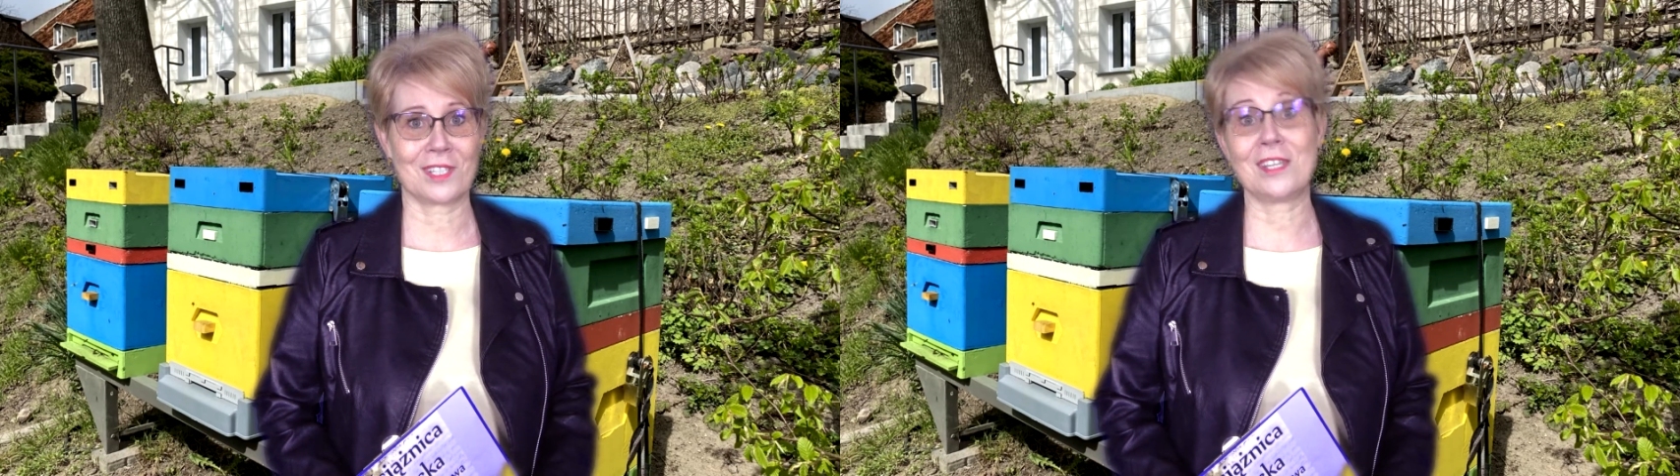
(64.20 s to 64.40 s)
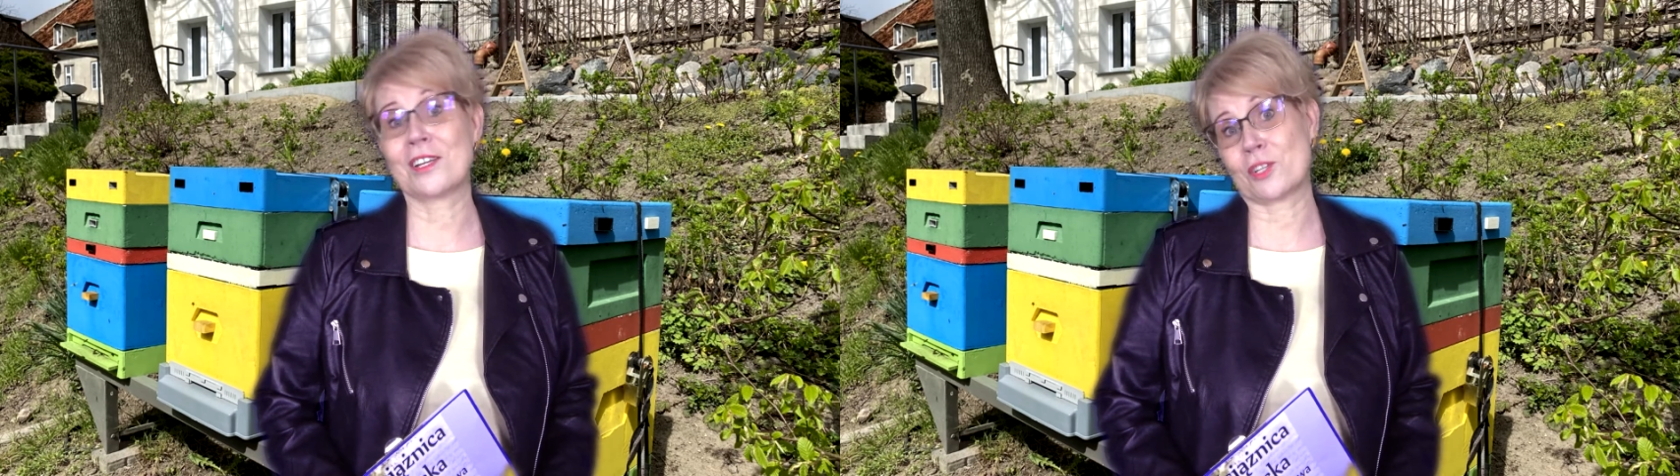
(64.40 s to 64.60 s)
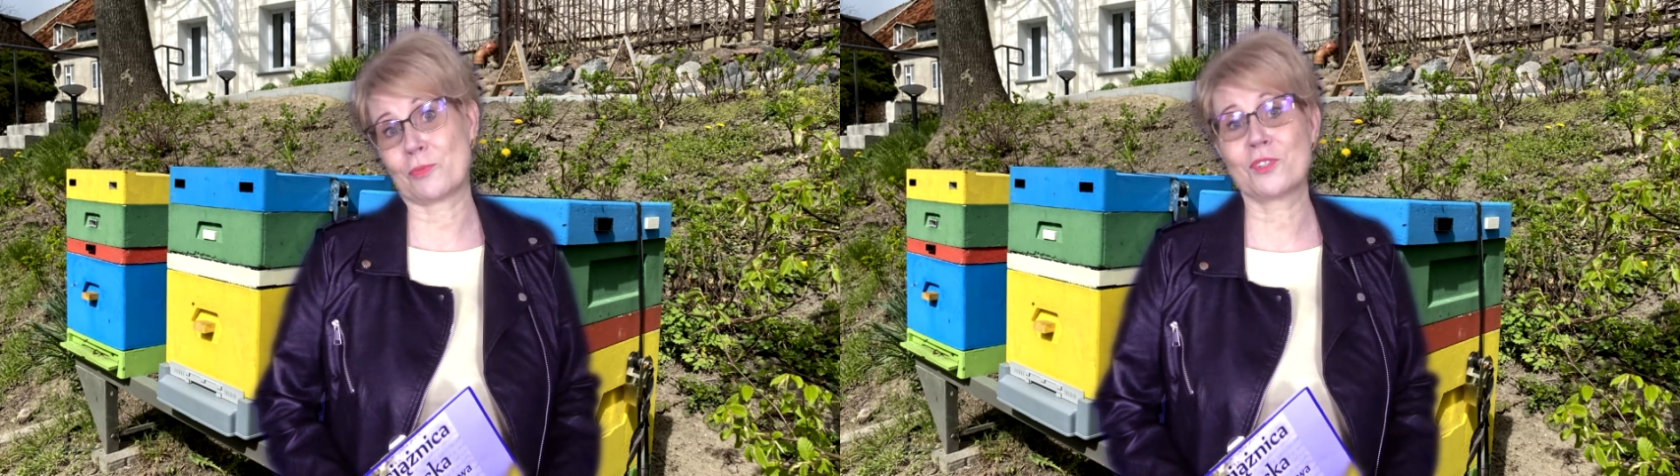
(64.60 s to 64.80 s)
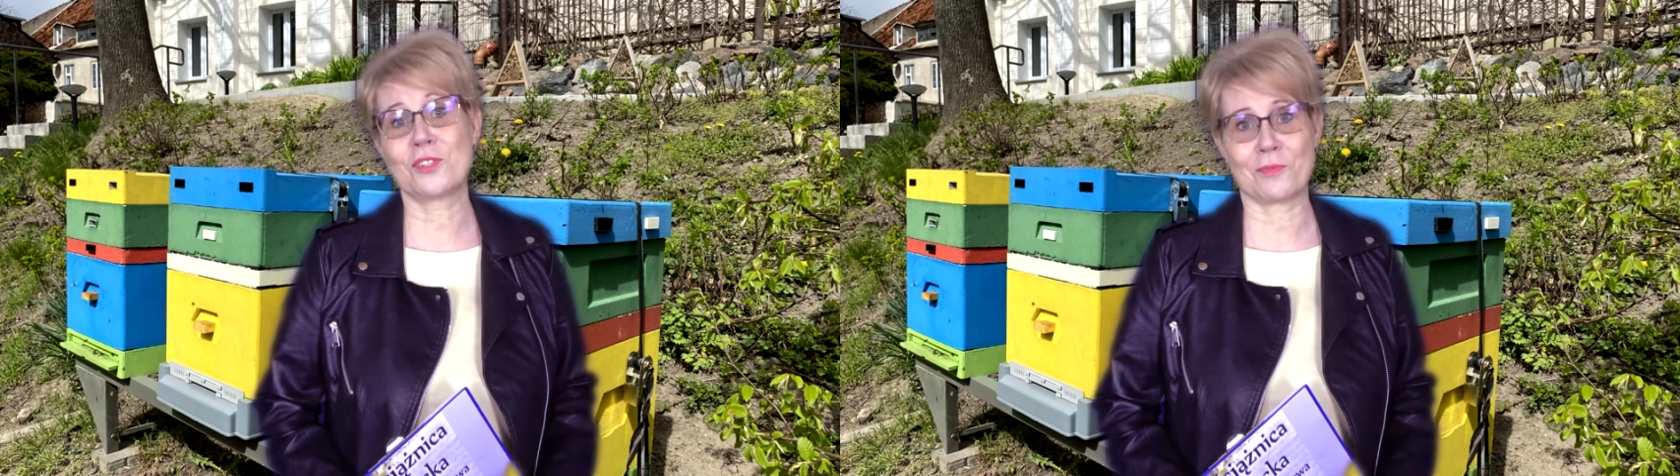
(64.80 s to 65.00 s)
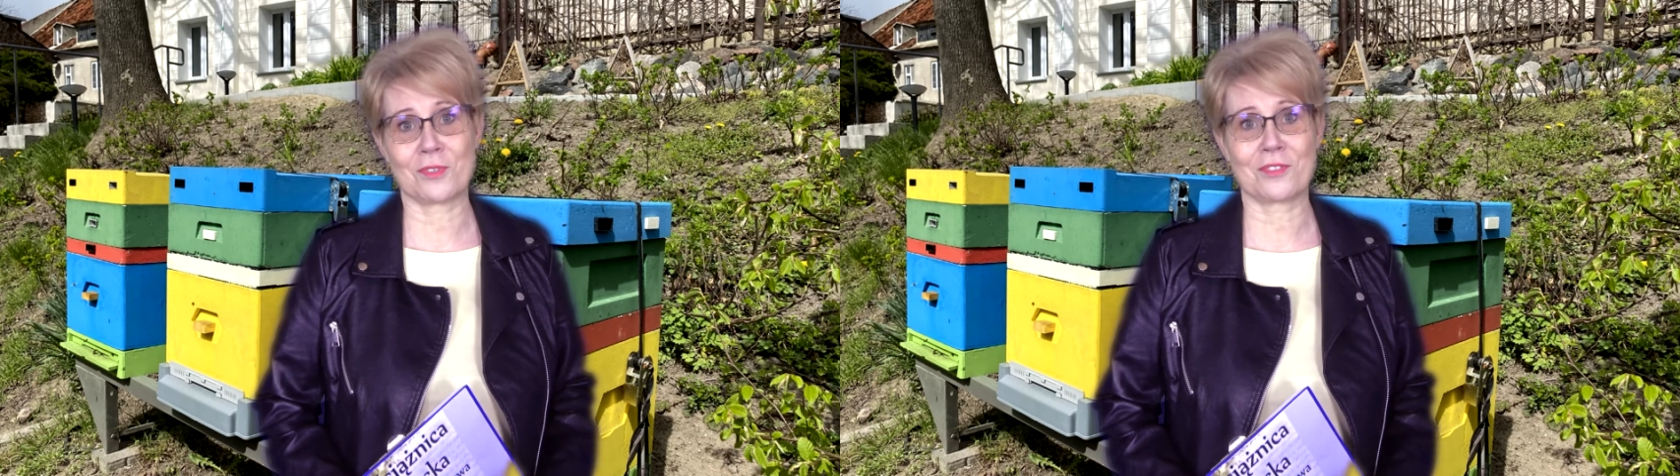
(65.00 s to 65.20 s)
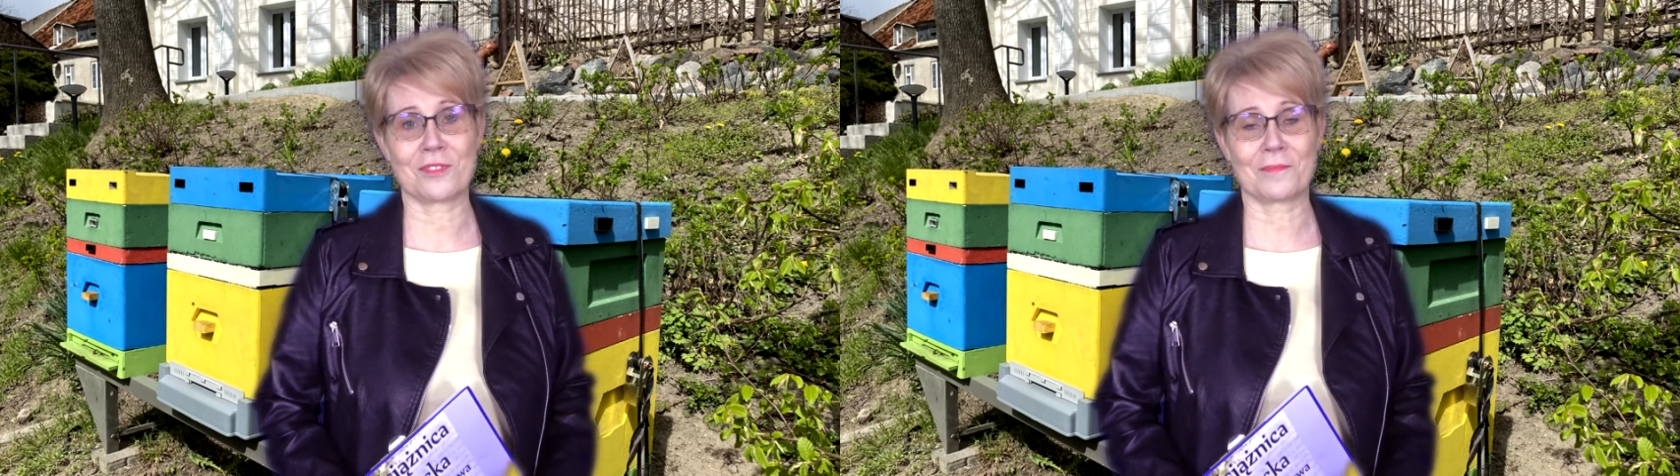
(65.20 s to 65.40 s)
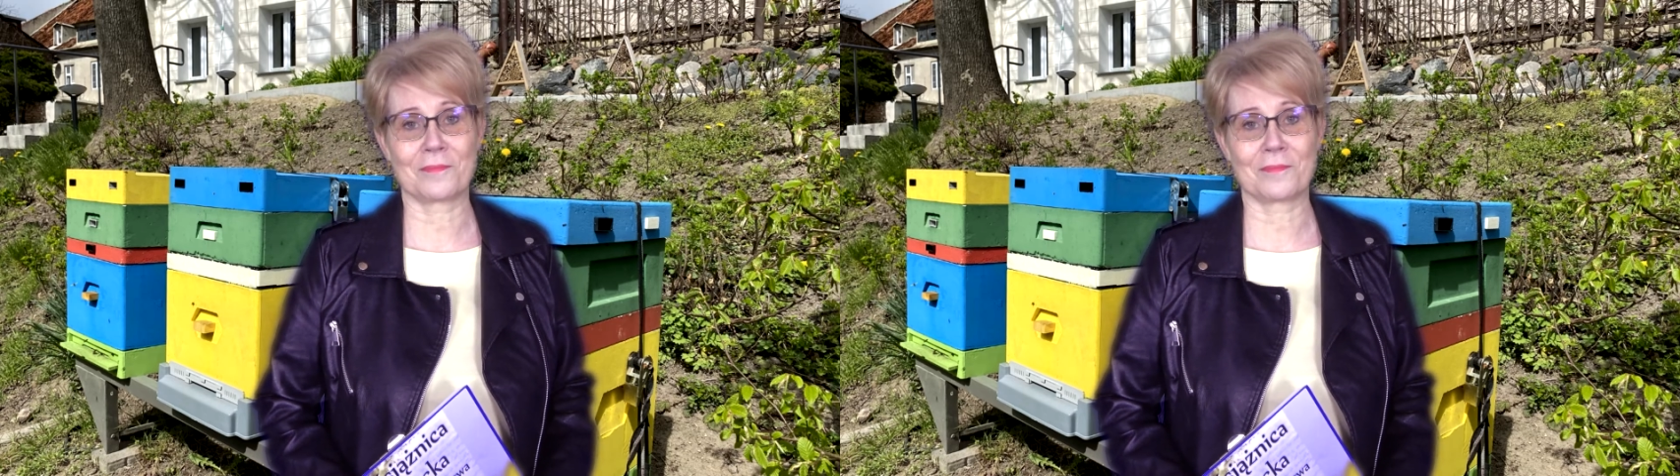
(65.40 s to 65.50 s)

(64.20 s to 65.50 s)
nasza przyszłość.